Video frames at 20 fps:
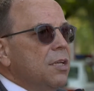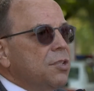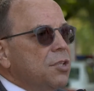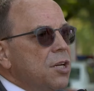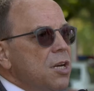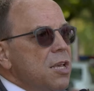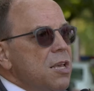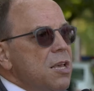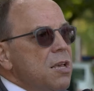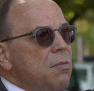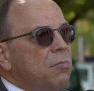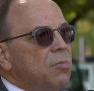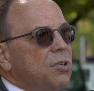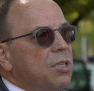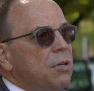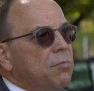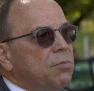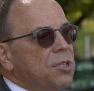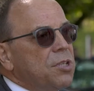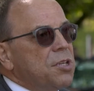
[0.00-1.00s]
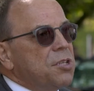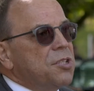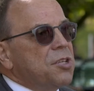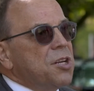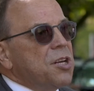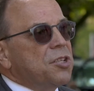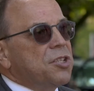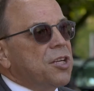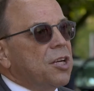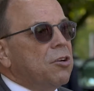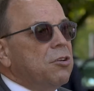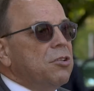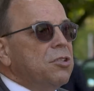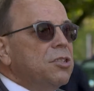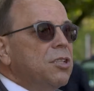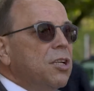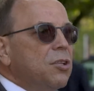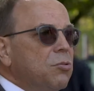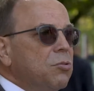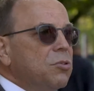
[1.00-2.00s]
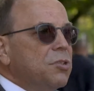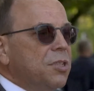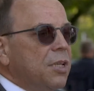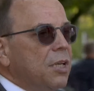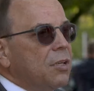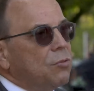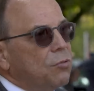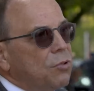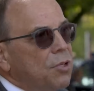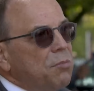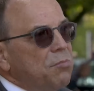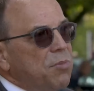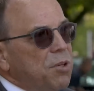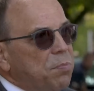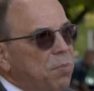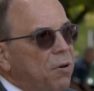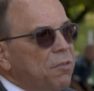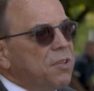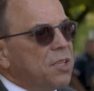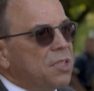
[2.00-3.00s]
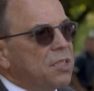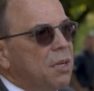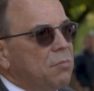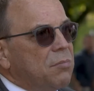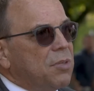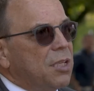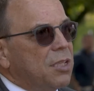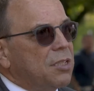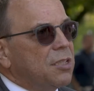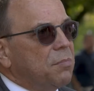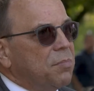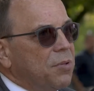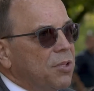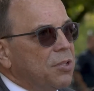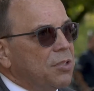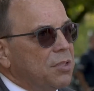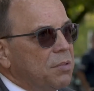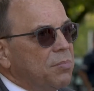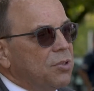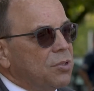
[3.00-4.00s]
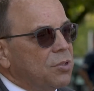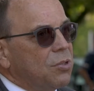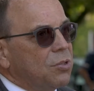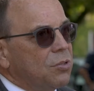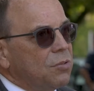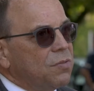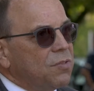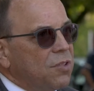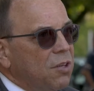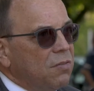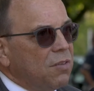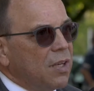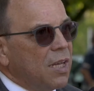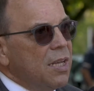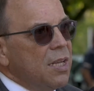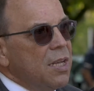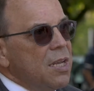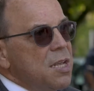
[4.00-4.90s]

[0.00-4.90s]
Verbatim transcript: Czyli można powiedzieć, czego instytucje, którymi powierzamy nasze pieniądze bezgotówkowe,